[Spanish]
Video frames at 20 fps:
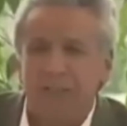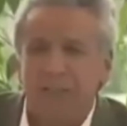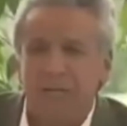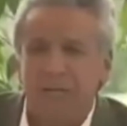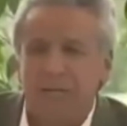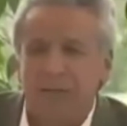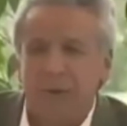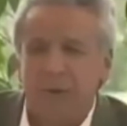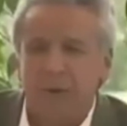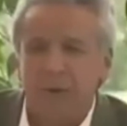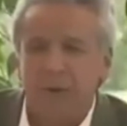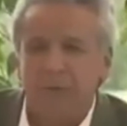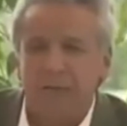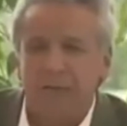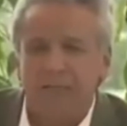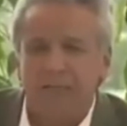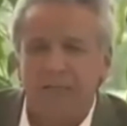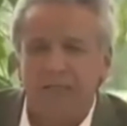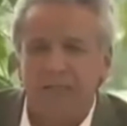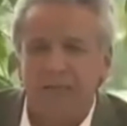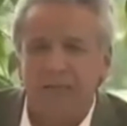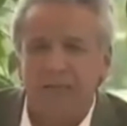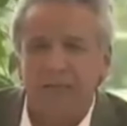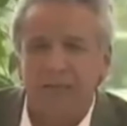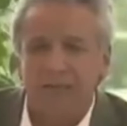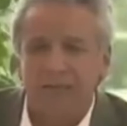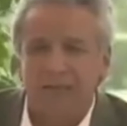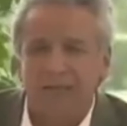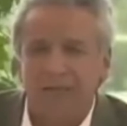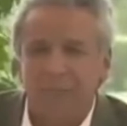cheque todos los meses,
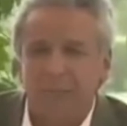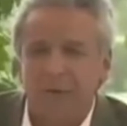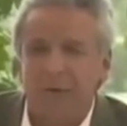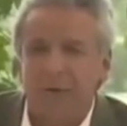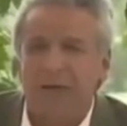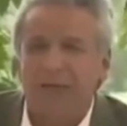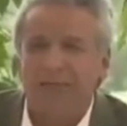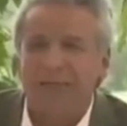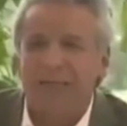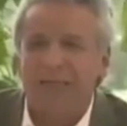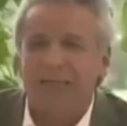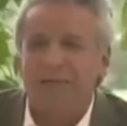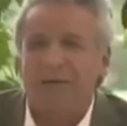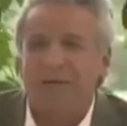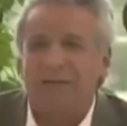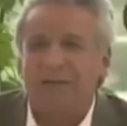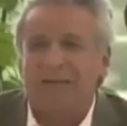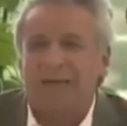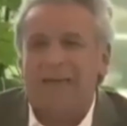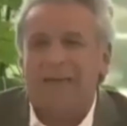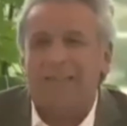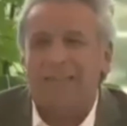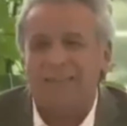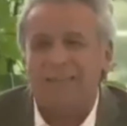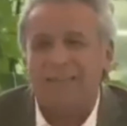pero gana en libertad,